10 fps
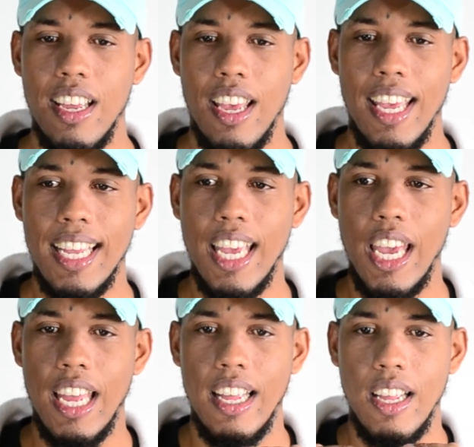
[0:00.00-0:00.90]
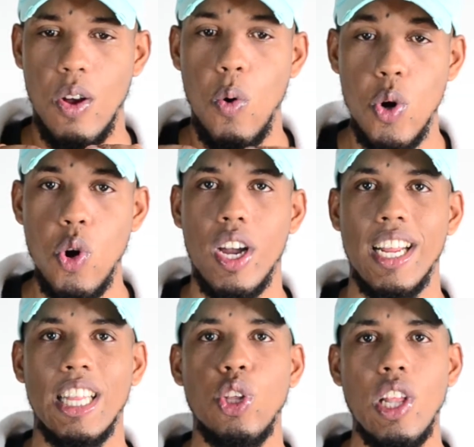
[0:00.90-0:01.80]
es que uno
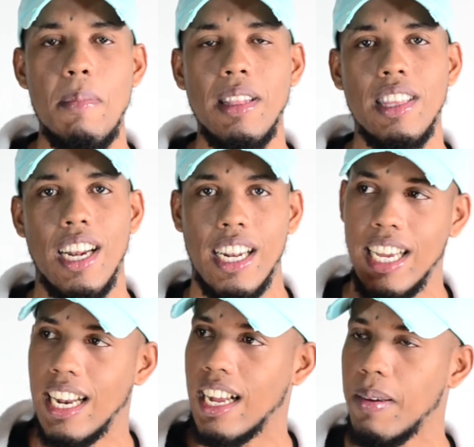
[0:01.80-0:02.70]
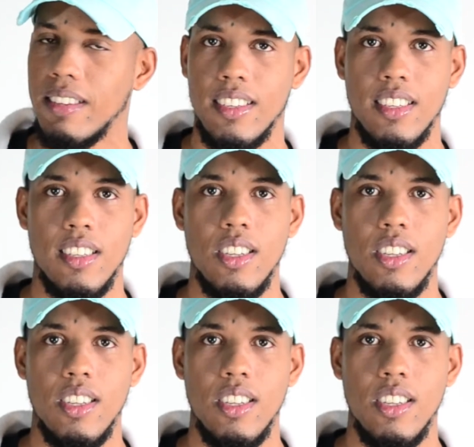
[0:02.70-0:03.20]
cree toda la mentira que llega a la cabeza.